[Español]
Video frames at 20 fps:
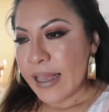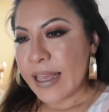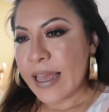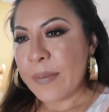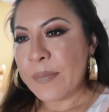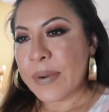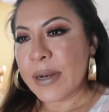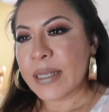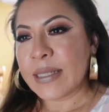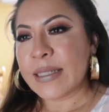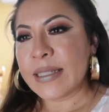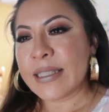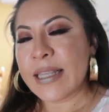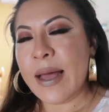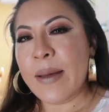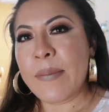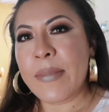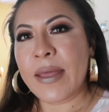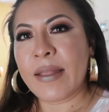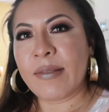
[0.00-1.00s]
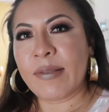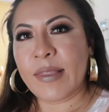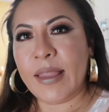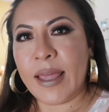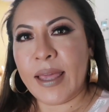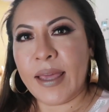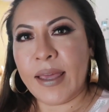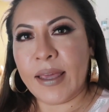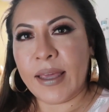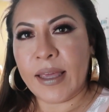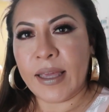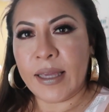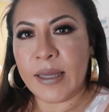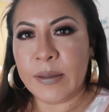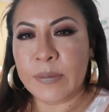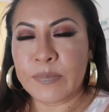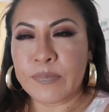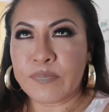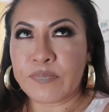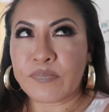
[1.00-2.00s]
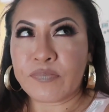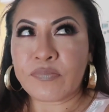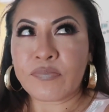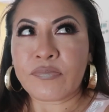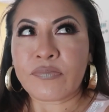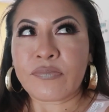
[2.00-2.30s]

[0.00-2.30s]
Que precisamente... Em,